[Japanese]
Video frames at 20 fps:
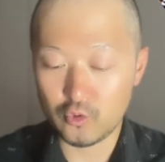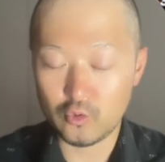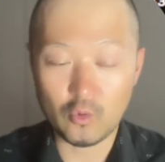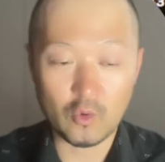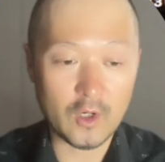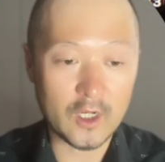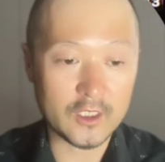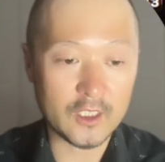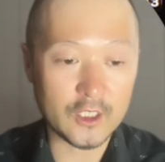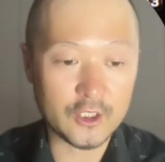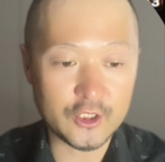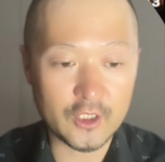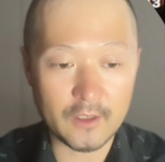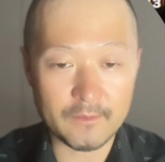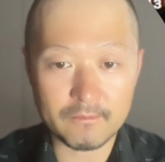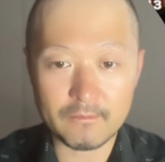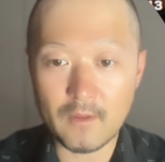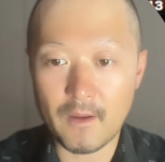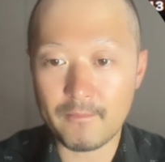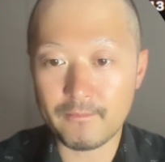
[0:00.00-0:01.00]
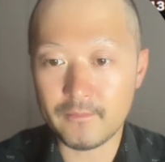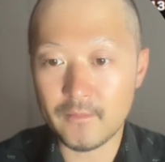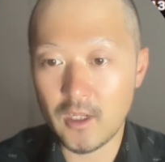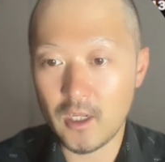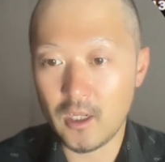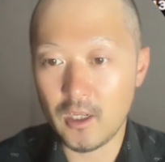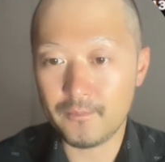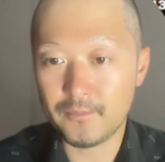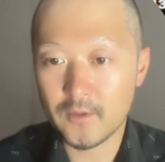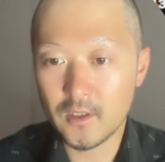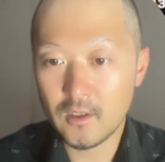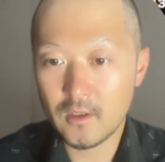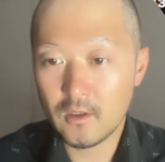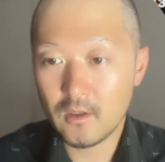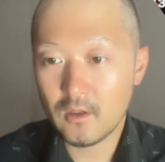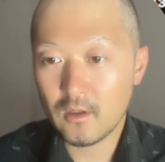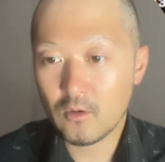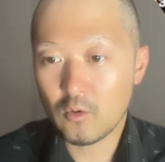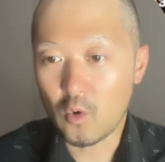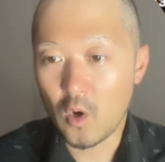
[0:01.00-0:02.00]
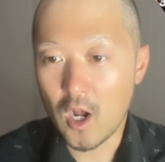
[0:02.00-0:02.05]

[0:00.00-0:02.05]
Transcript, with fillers: の形だったんで、こう